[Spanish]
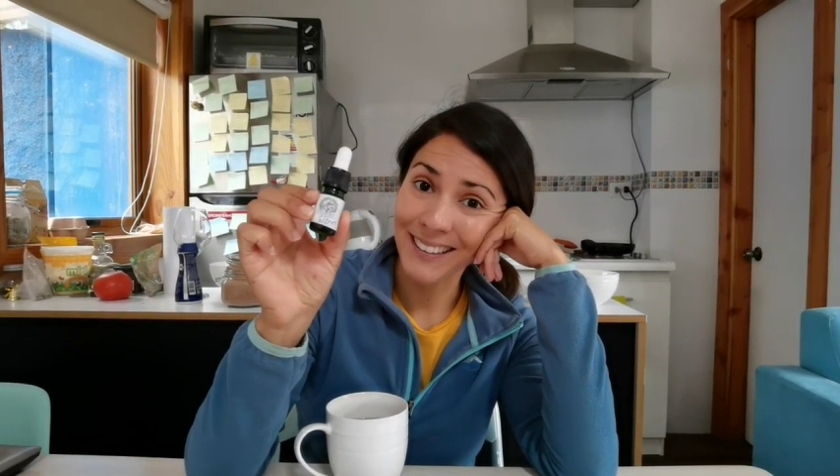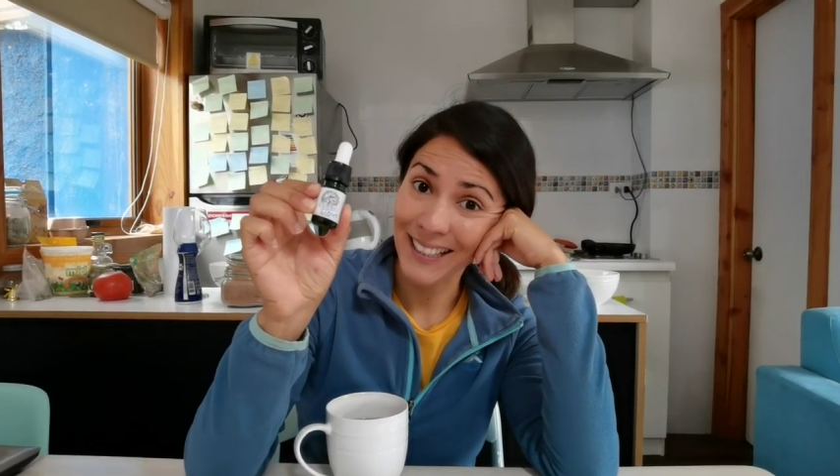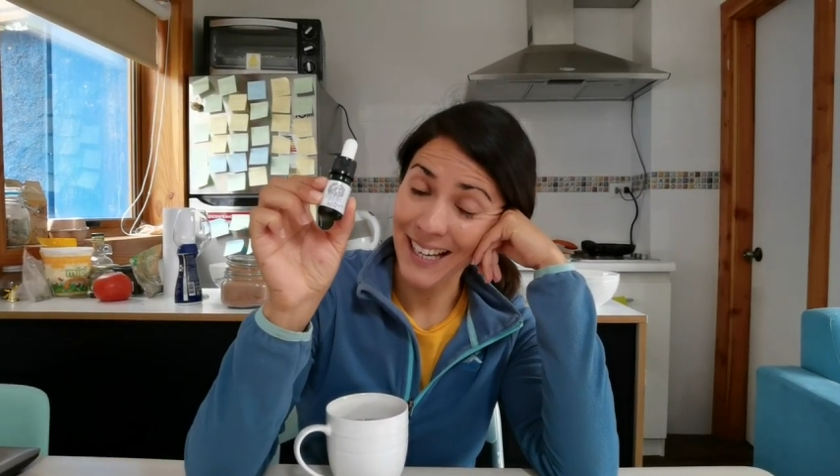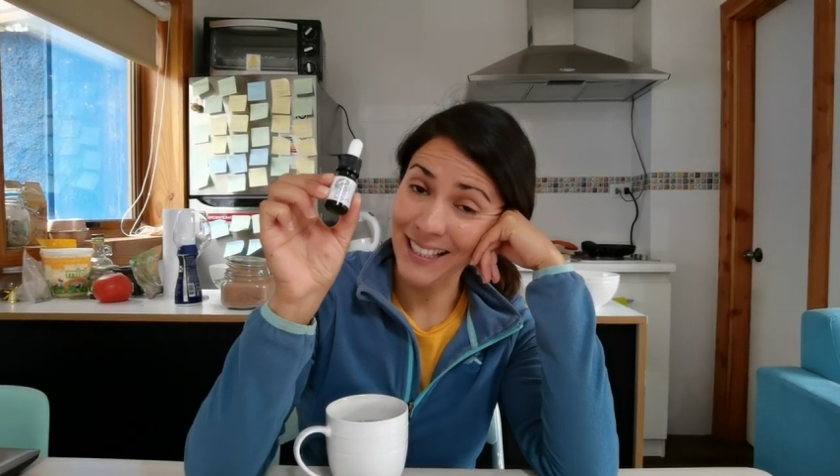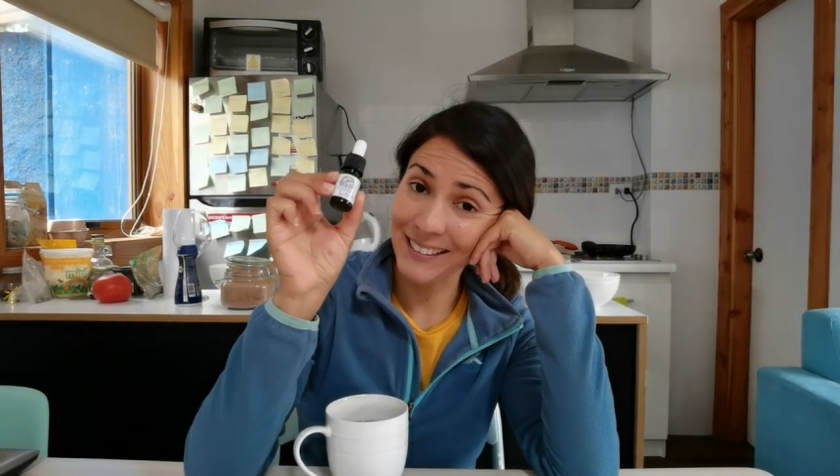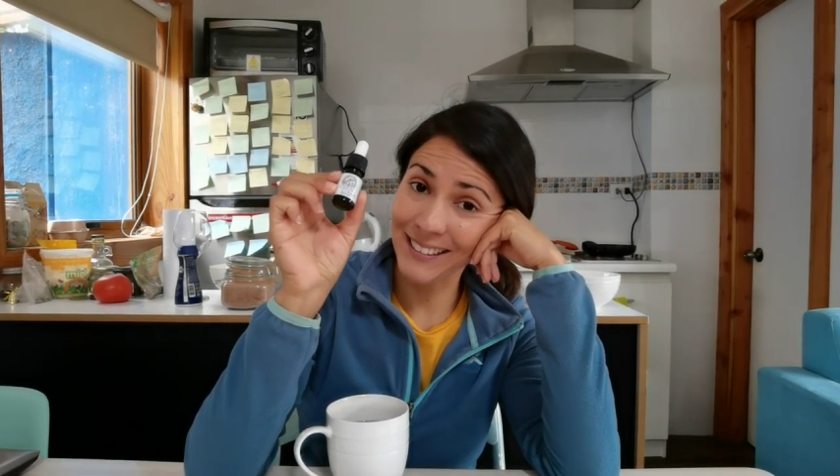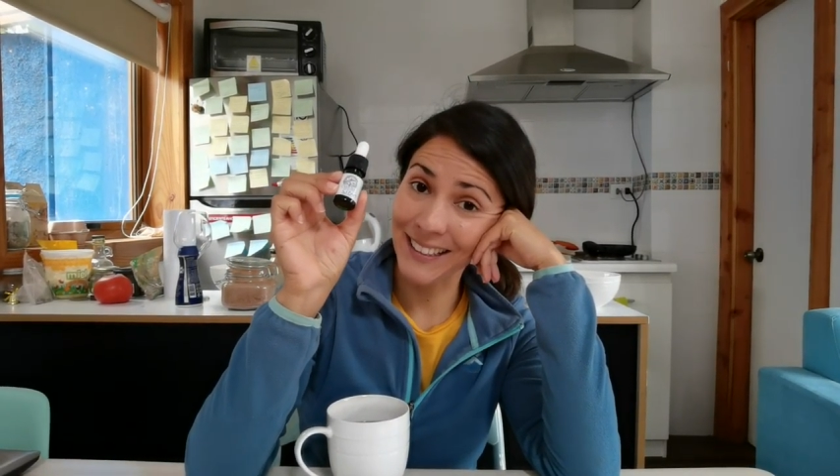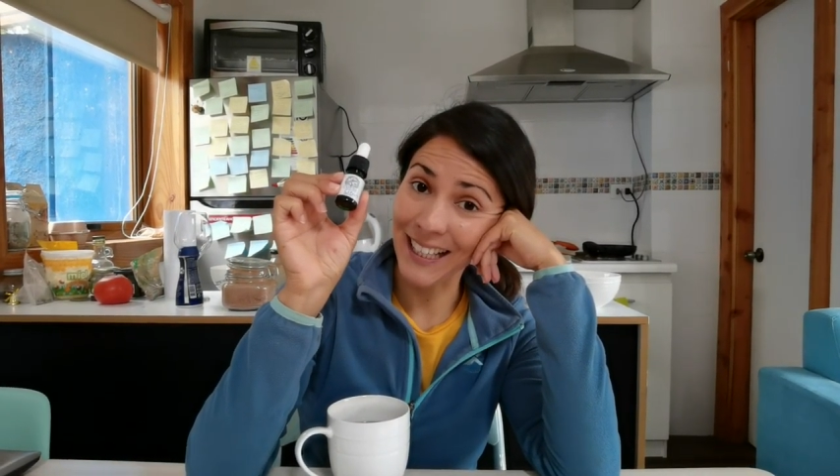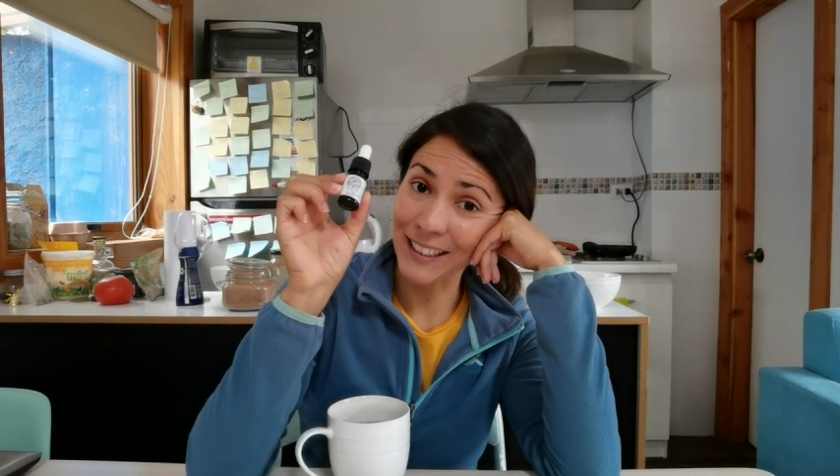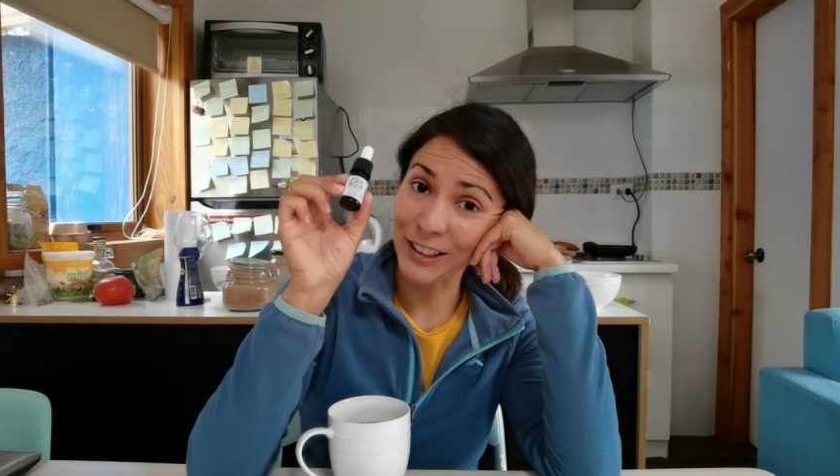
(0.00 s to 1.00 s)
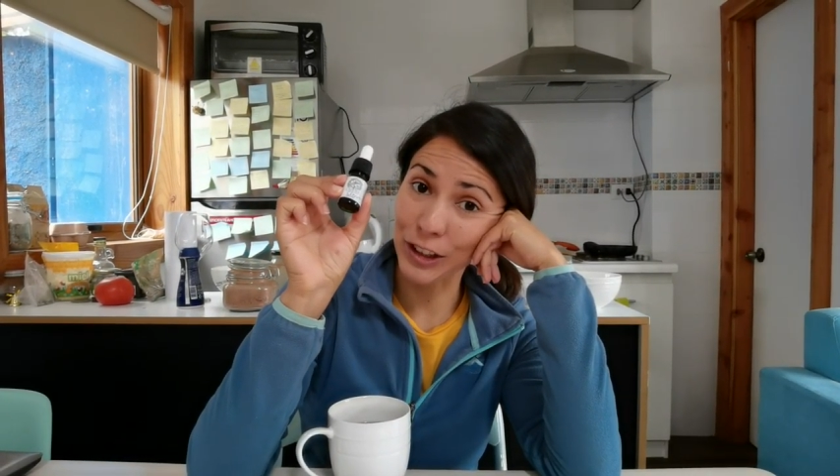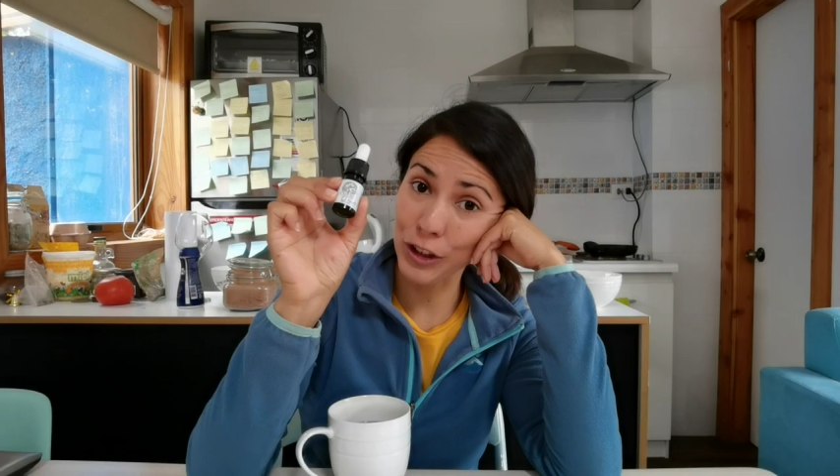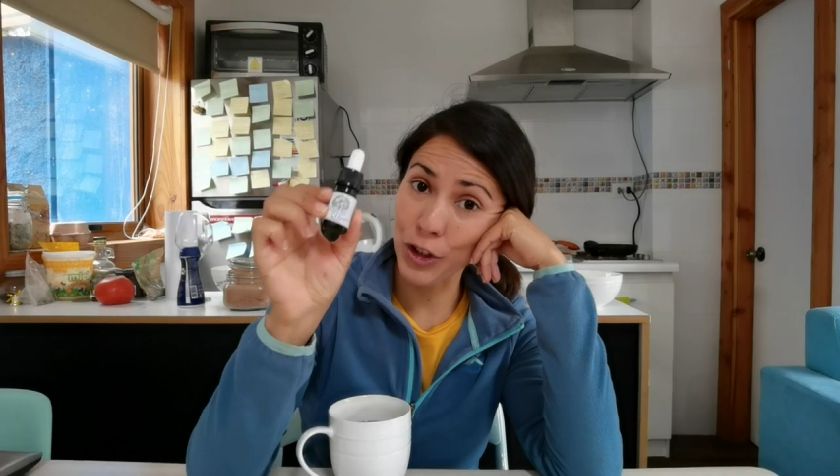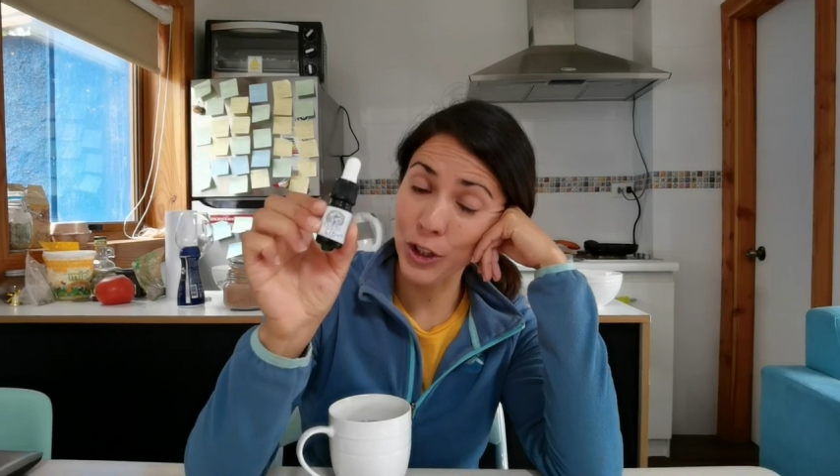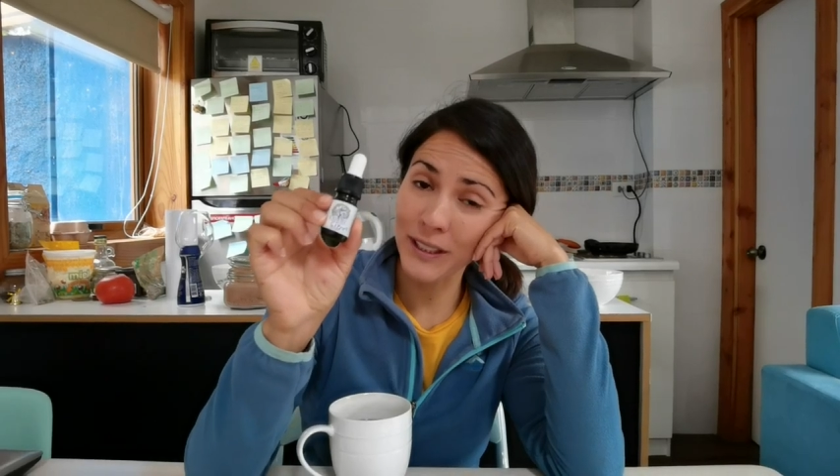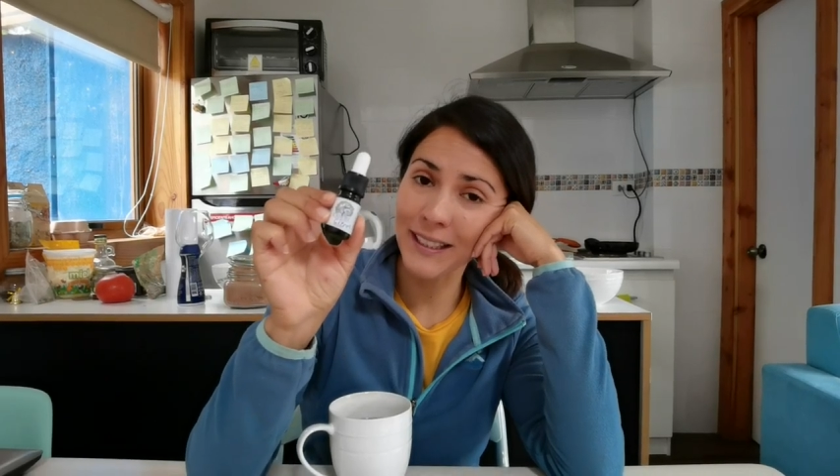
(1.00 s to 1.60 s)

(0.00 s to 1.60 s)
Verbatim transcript: extracción